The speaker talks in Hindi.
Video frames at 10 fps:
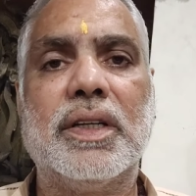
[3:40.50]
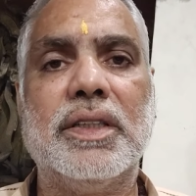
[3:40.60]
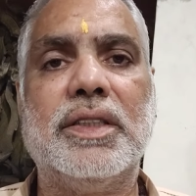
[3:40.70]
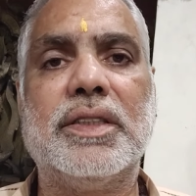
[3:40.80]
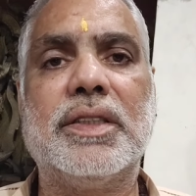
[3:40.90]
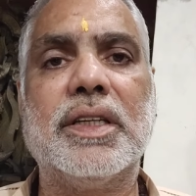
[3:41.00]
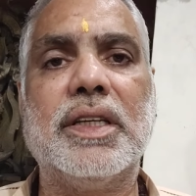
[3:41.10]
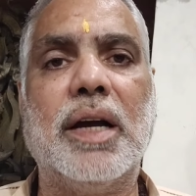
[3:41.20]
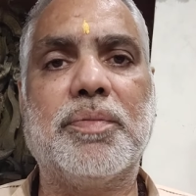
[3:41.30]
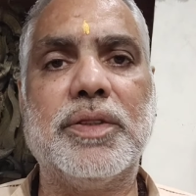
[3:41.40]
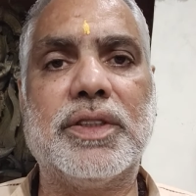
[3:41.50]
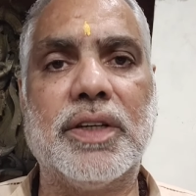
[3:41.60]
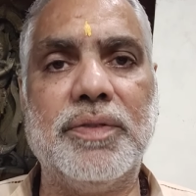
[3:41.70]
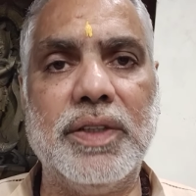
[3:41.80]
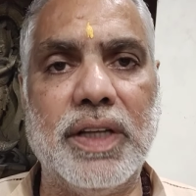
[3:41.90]
कि जिससे कि आपकी
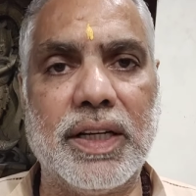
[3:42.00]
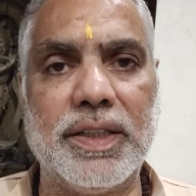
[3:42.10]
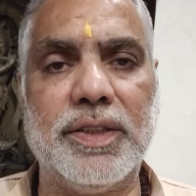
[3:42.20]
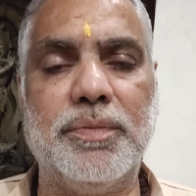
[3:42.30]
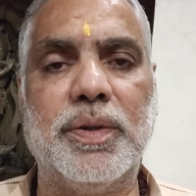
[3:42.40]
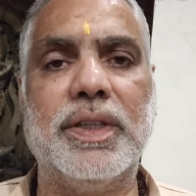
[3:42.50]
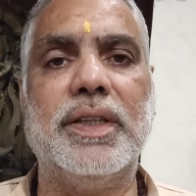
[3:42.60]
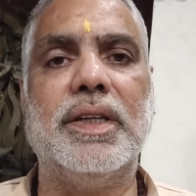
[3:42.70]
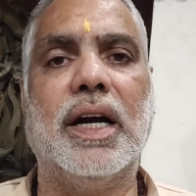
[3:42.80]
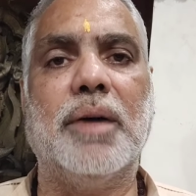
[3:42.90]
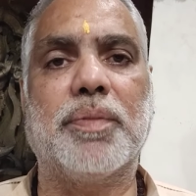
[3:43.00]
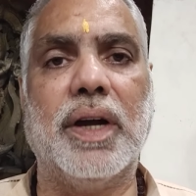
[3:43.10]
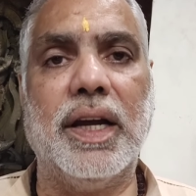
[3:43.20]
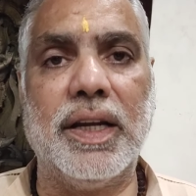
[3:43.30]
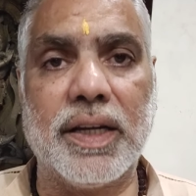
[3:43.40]
छवि नेगेटिव बने आपका
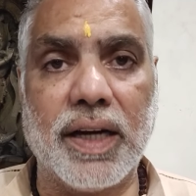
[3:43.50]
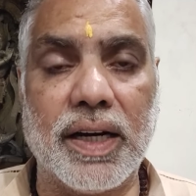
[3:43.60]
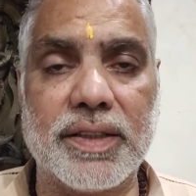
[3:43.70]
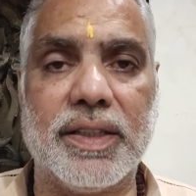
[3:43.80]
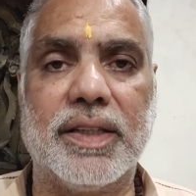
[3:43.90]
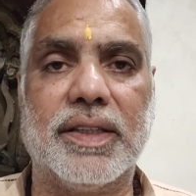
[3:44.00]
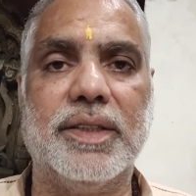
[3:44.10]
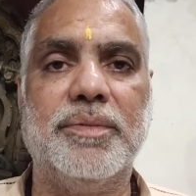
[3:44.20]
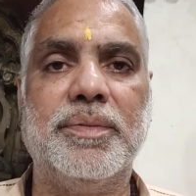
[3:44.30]
अहंकार झलके